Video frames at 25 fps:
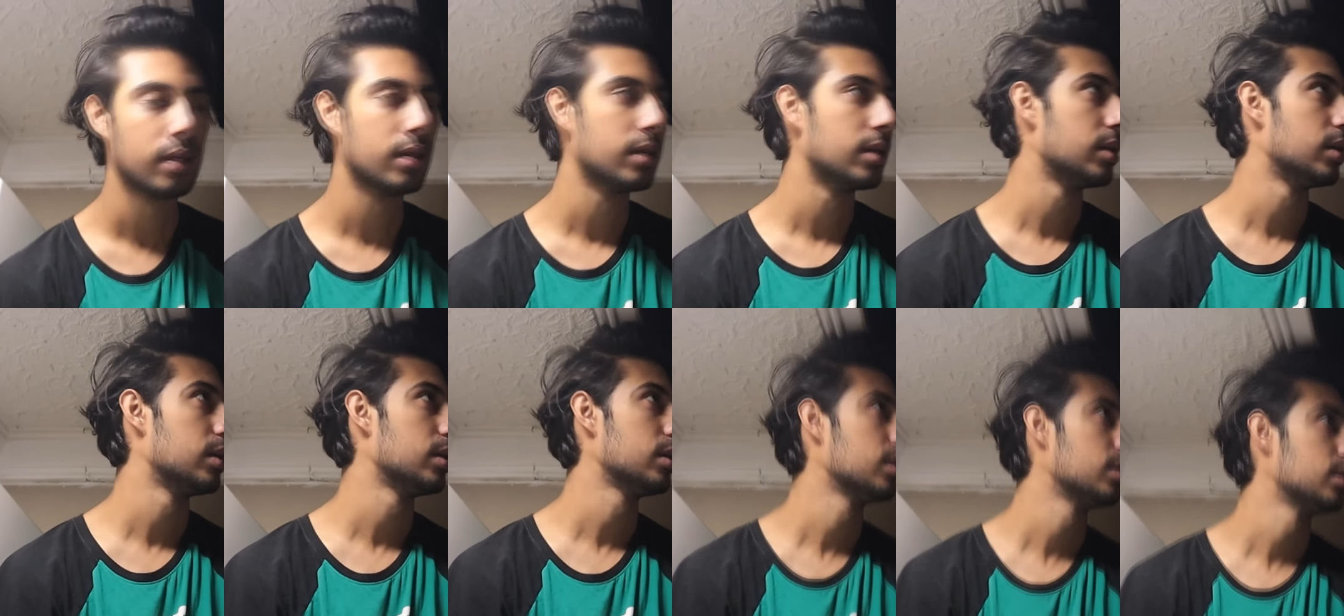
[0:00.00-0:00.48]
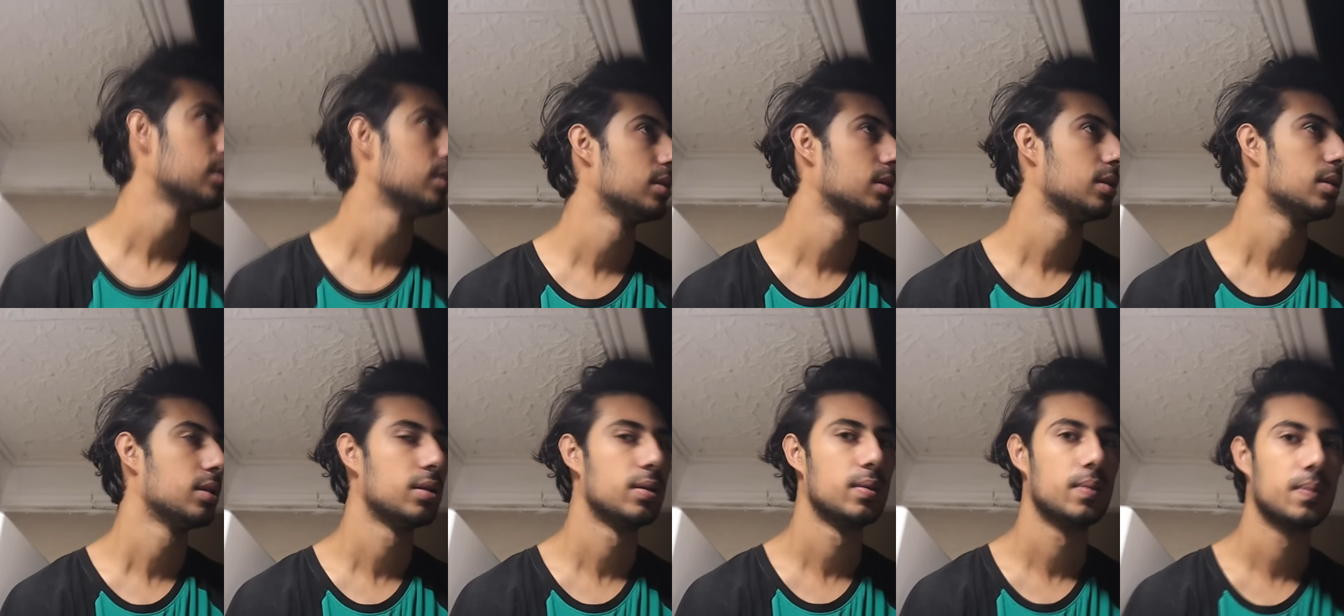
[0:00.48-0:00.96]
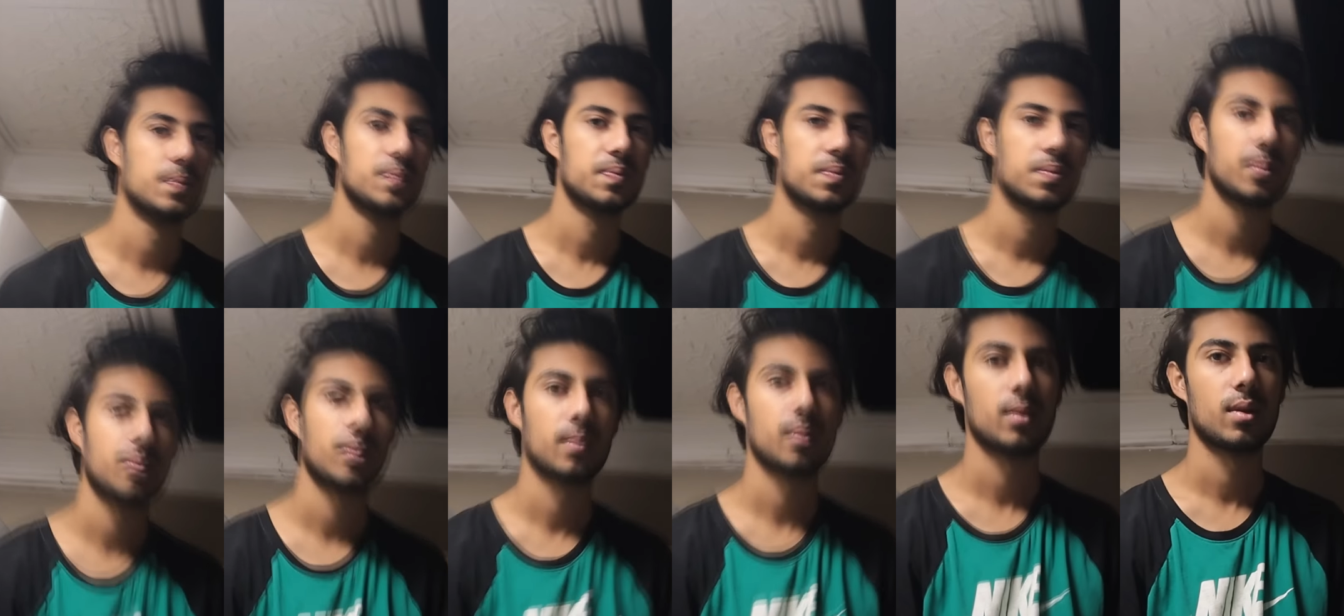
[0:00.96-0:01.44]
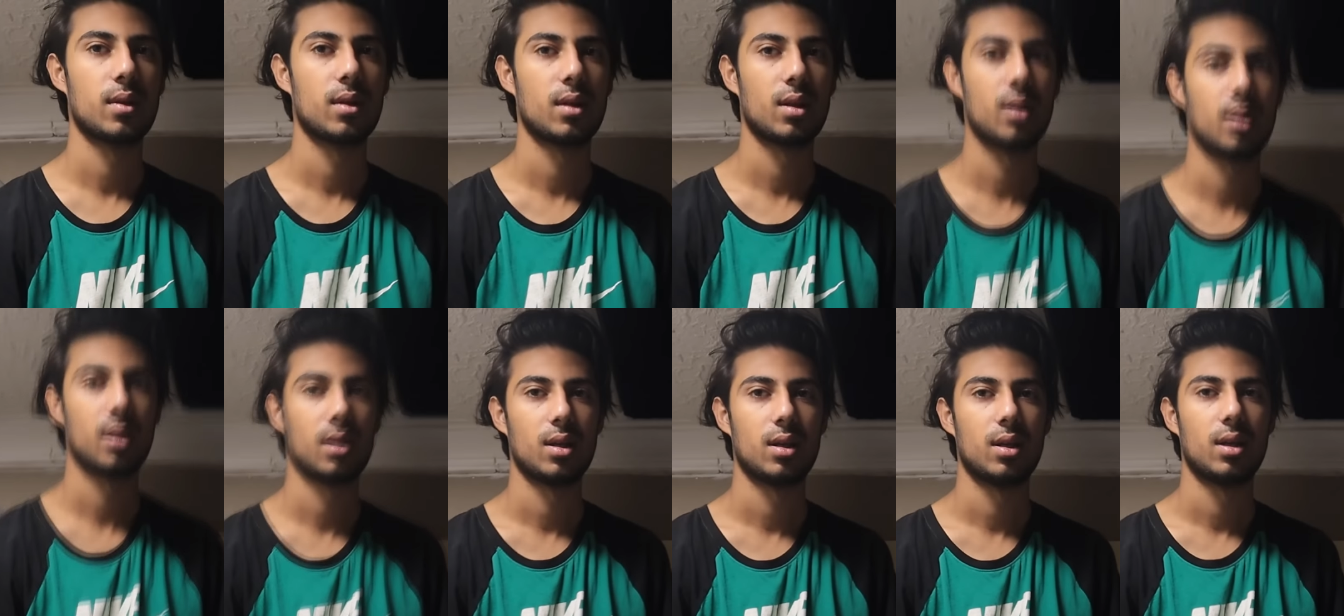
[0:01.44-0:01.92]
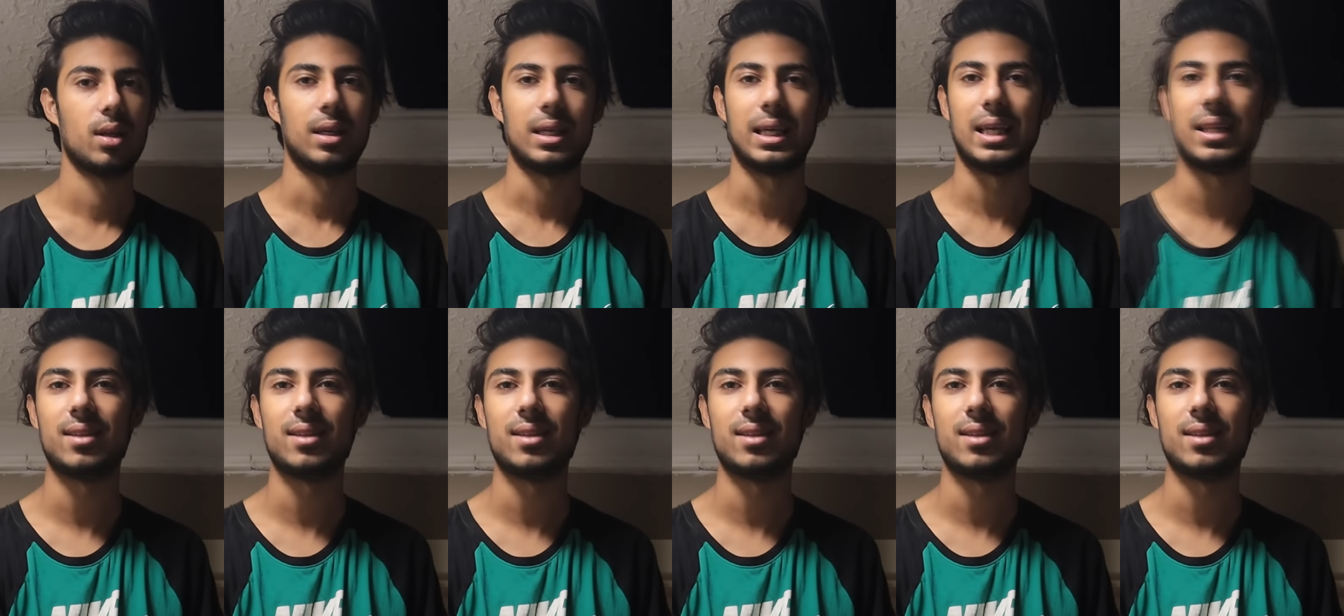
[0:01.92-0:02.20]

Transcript: Oğlum yedi tane parlanç olsun diyorum ya sana.